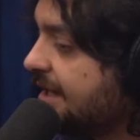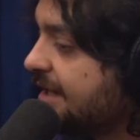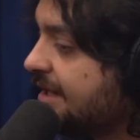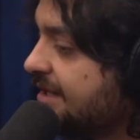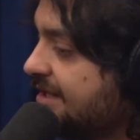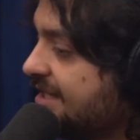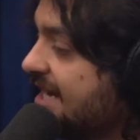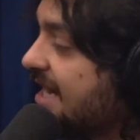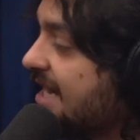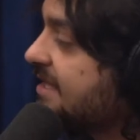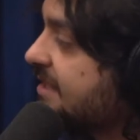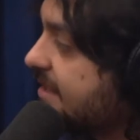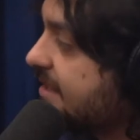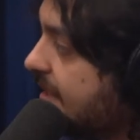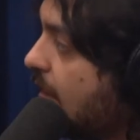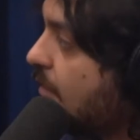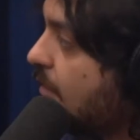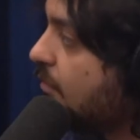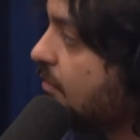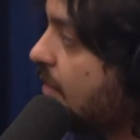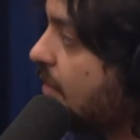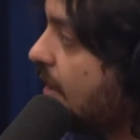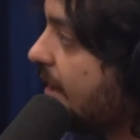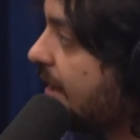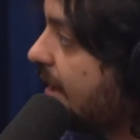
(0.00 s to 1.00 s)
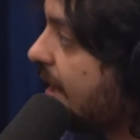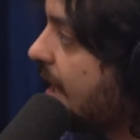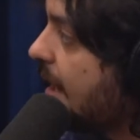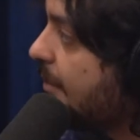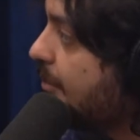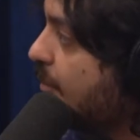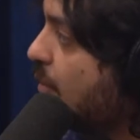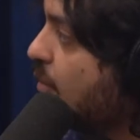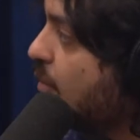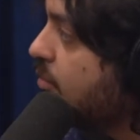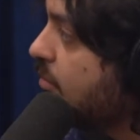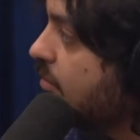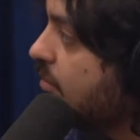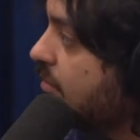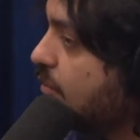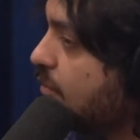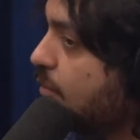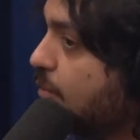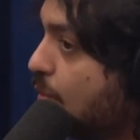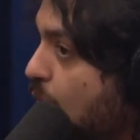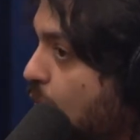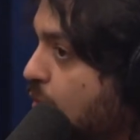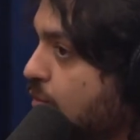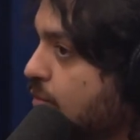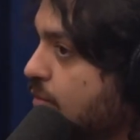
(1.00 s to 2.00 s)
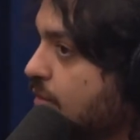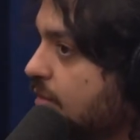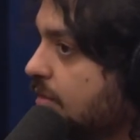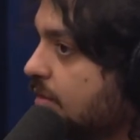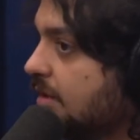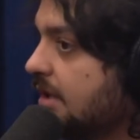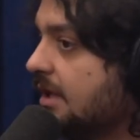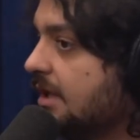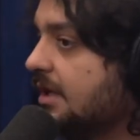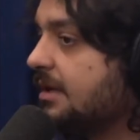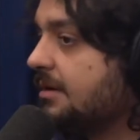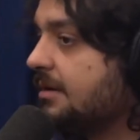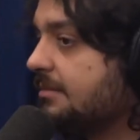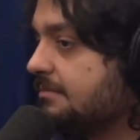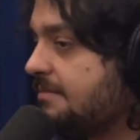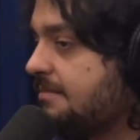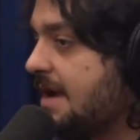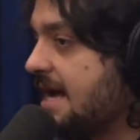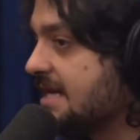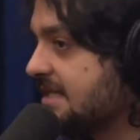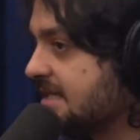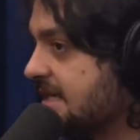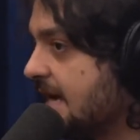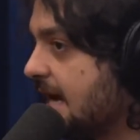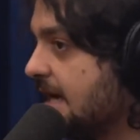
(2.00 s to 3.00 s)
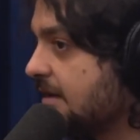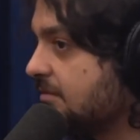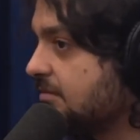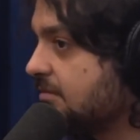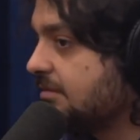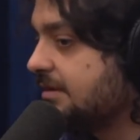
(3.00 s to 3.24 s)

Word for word: de ação no, na, no mundo baseado